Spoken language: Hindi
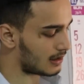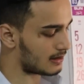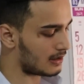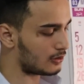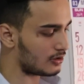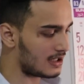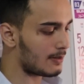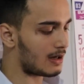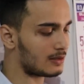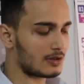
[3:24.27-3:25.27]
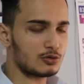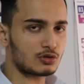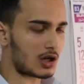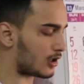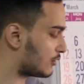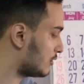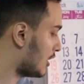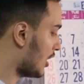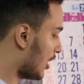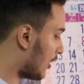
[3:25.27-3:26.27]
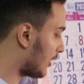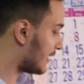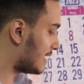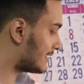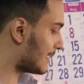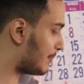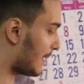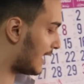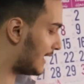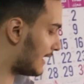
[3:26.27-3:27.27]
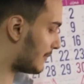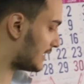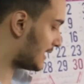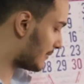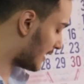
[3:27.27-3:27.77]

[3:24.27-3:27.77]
के अंदर ही तो ये माइक मैं यूज़ कर रहा हूँ और इससे पहले मैं ये